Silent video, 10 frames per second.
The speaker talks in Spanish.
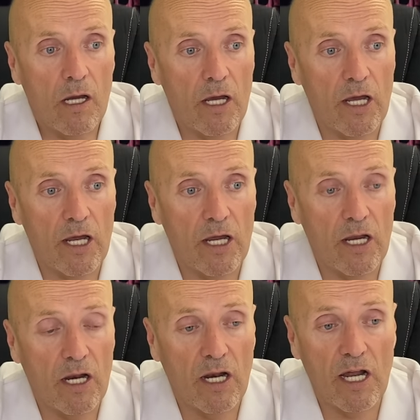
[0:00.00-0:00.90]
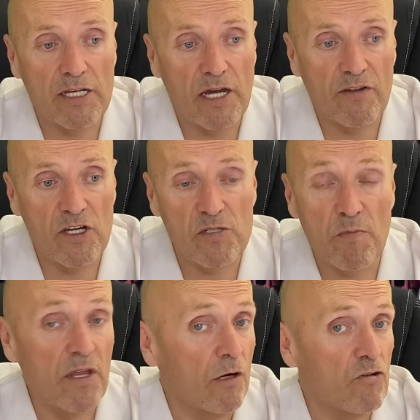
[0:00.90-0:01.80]
eh, le añadís
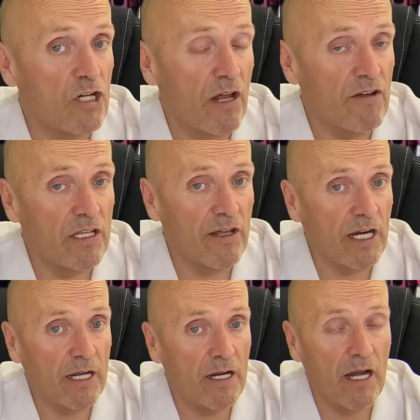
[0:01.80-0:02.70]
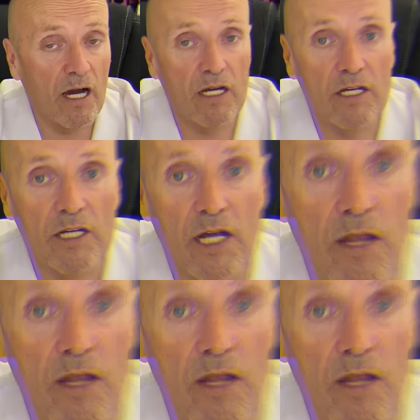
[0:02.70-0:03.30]
media cucharadita de canela y